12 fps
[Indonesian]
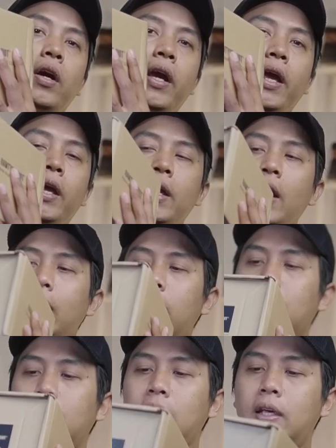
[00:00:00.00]
Oke, yang
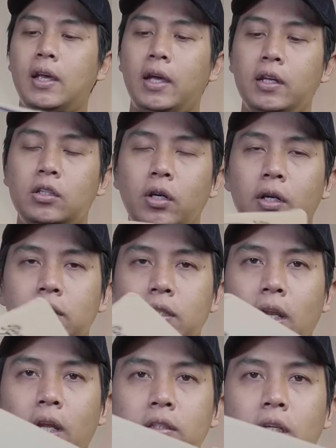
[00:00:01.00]
ketiga ini coy,
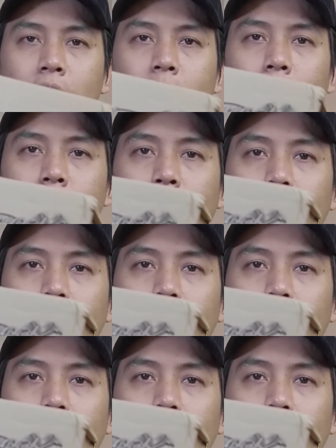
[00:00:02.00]
salah satu